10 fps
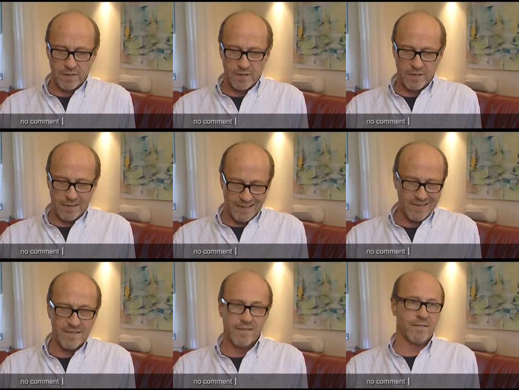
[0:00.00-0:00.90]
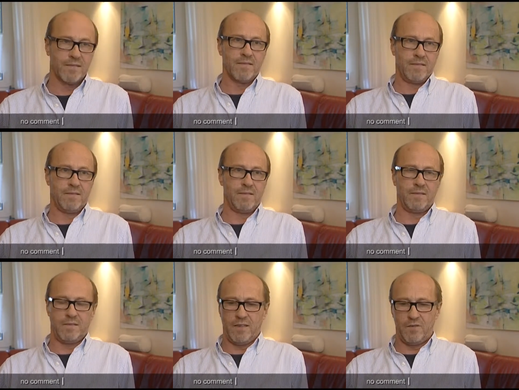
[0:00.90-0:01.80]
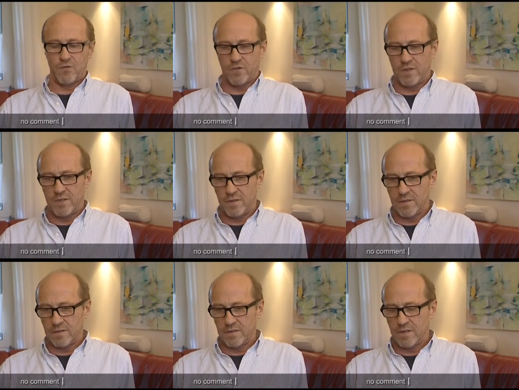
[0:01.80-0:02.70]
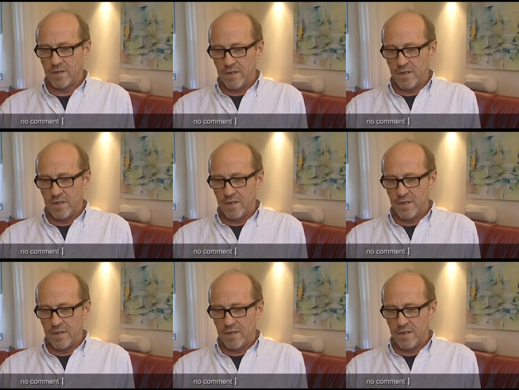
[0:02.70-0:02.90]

den letzten, äh, die ausstiegen. Äh,